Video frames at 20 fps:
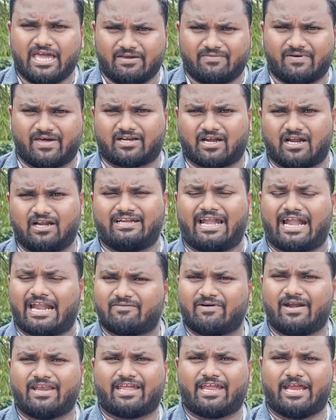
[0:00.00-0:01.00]
இவர்கள்
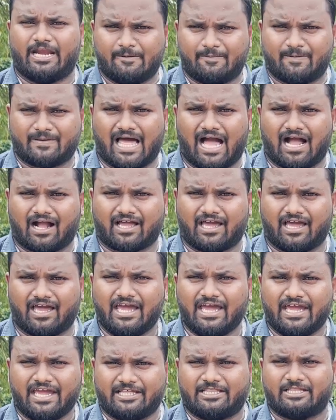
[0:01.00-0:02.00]
நடவடிக்கை எடுப்பதாக
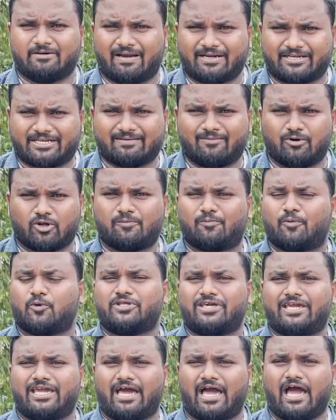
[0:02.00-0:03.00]
இது மற்றொரு
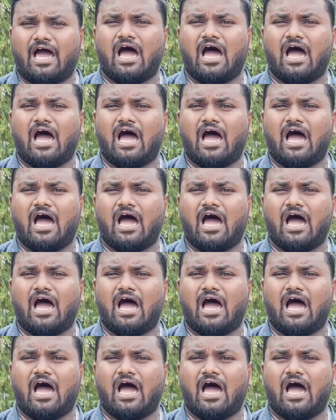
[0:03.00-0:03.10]
புதிய